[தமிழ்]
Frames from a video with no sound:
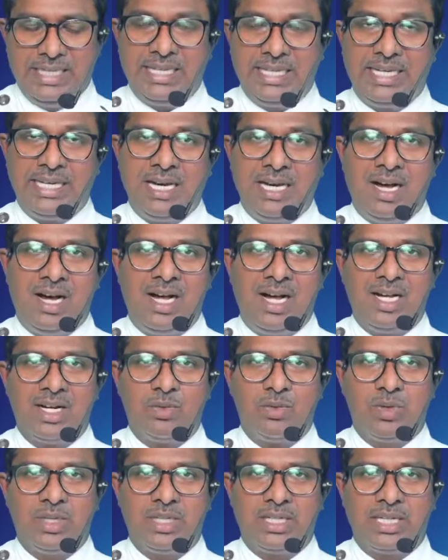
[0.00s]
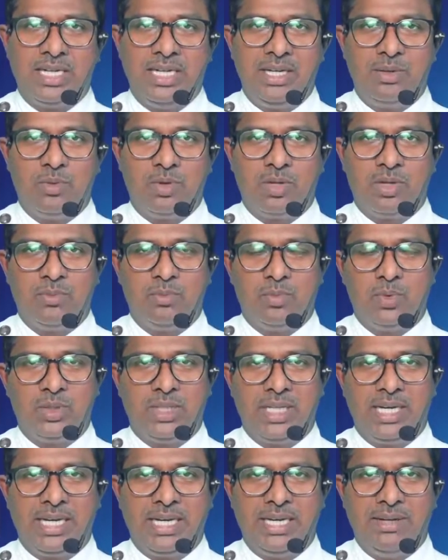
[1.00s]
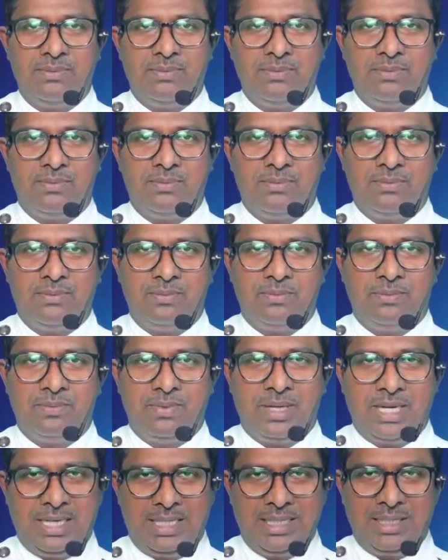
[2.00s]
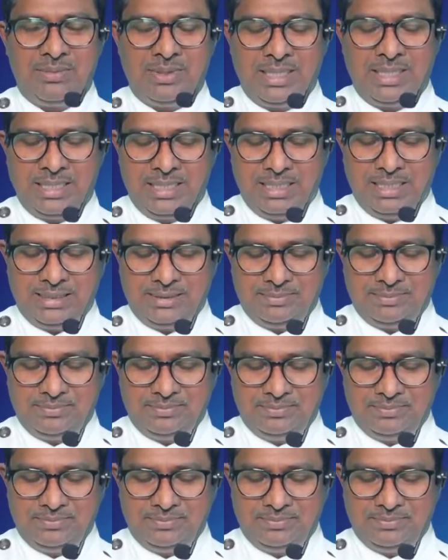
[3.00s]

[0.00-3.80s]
இங்கே ஆறு ஒன்றிலே ஒரு முதலை வாழ்ந்து வருகிறது